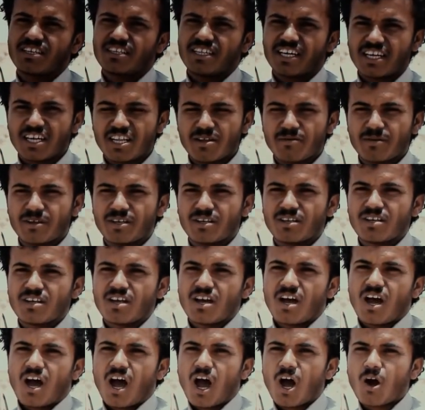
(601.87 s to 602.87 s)
تقريبا
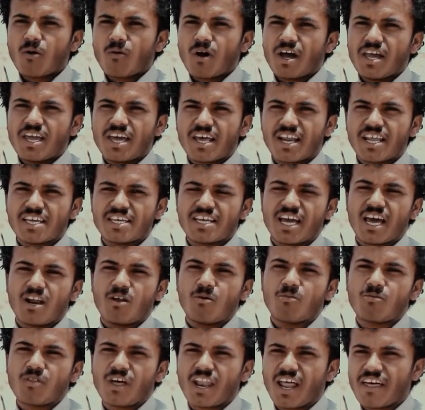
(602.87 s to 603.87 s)
اخوه عيال رجال
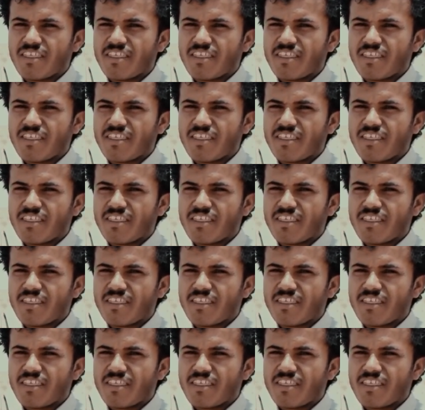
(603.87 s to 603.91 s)
هم